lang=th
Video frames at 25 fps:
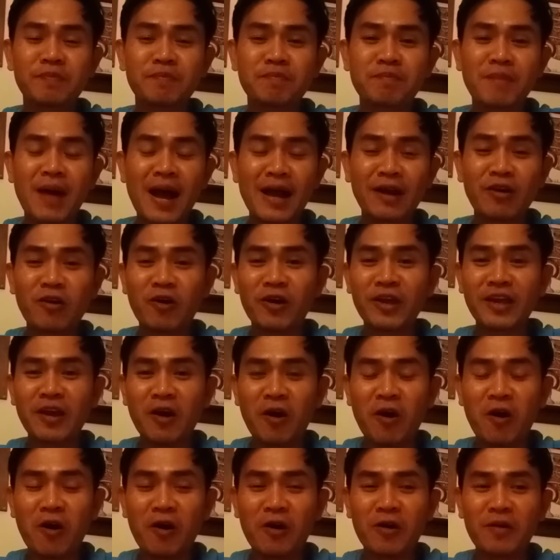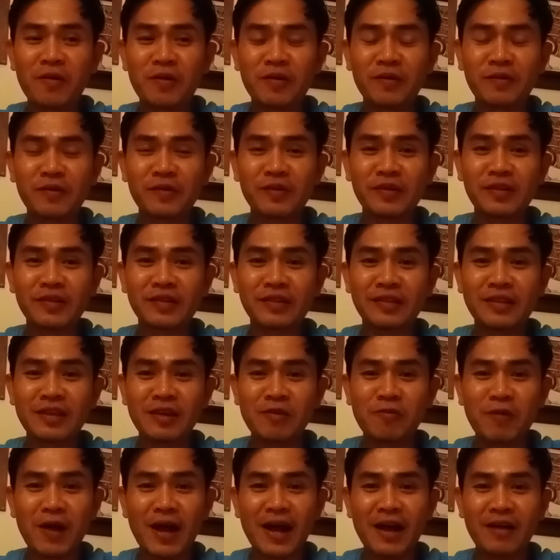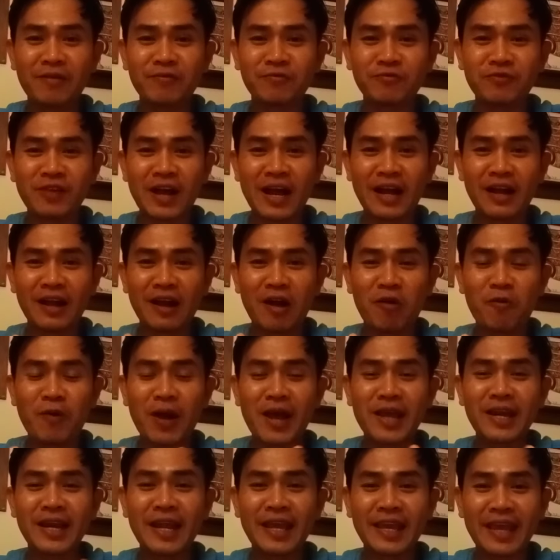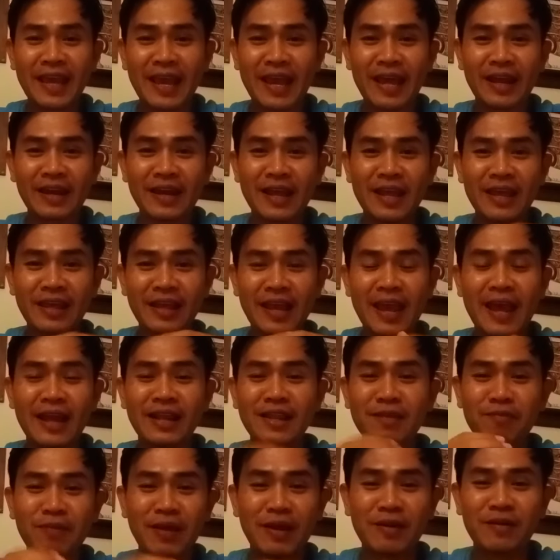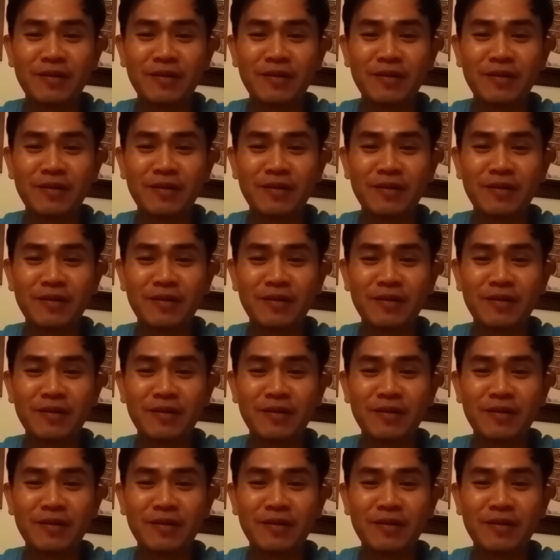มากน้อยก็ถือว่าฟังเอาไว้ในแกในแกนที่เป็น